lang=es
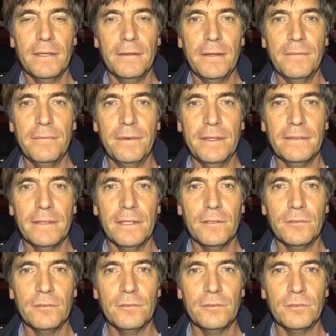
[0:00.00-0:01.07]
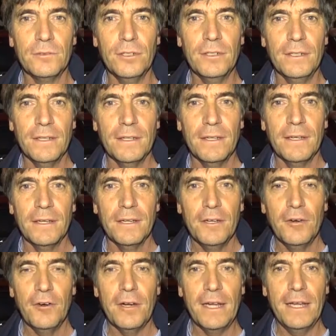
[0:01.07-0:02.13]
en, fase de construcción.
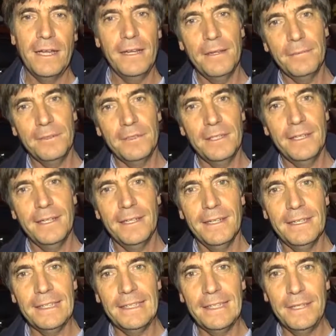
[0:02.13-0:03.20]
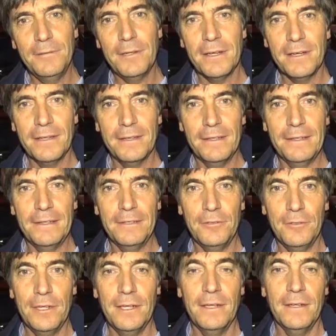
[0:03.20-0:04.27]
Ojalá la piscina antigua que
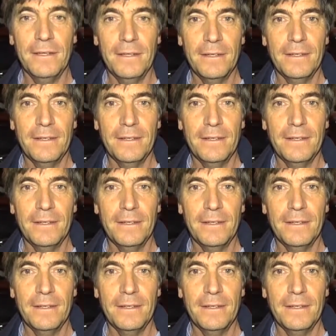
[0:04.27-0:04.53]
yo la,